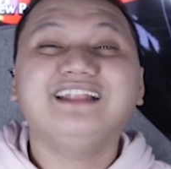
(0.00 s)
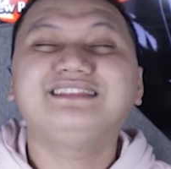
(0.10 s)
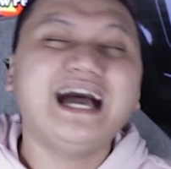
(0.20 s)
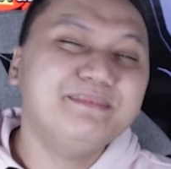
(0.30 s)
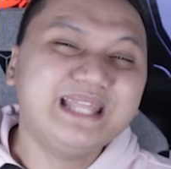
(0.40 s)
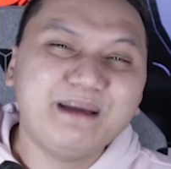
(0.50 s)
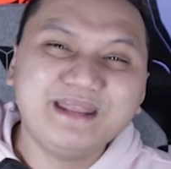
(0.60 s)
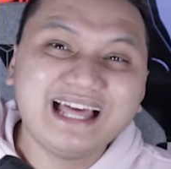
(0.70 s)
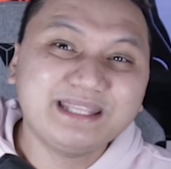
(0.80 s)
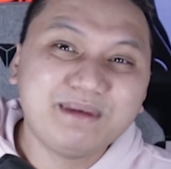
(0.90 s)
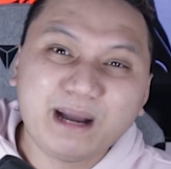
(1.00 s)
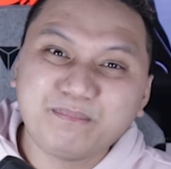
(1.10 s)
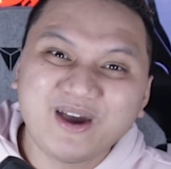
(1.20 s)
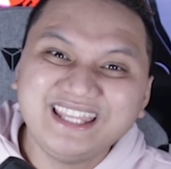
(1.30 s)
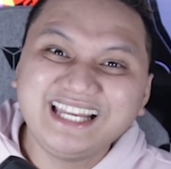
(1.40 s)
At dami-dami natin mga
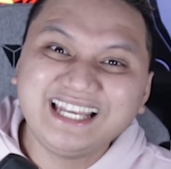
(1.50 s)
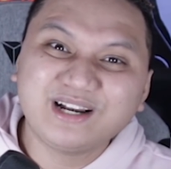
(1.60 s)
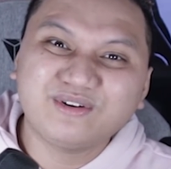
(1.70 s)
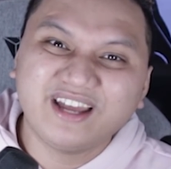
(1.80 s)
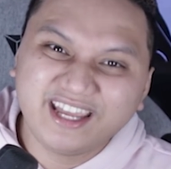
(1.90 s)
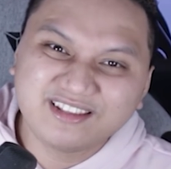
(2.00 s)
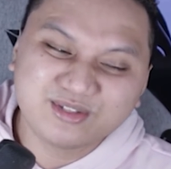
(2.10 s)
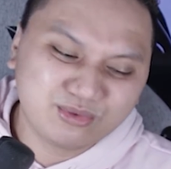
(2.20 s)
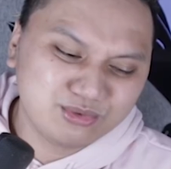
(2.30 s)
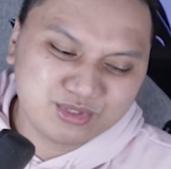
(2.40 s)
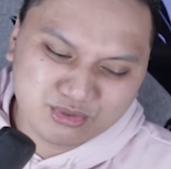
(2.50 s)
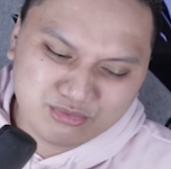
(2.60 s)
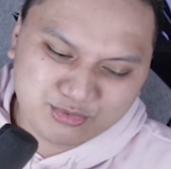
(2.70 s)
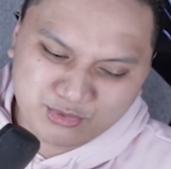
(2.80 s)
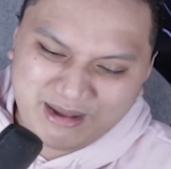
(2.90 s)
pwedeng laruin. So kung gusto
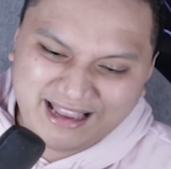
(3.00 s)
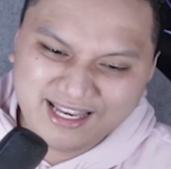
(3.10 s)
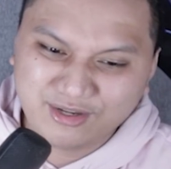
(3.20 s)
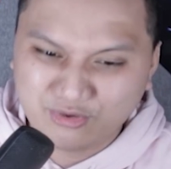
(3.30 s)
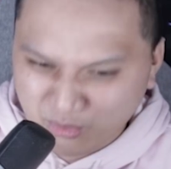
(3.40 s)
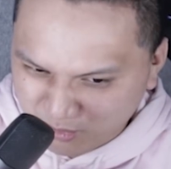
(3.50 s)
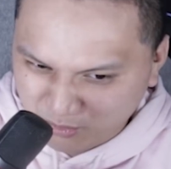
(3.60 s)
mong sumali, go.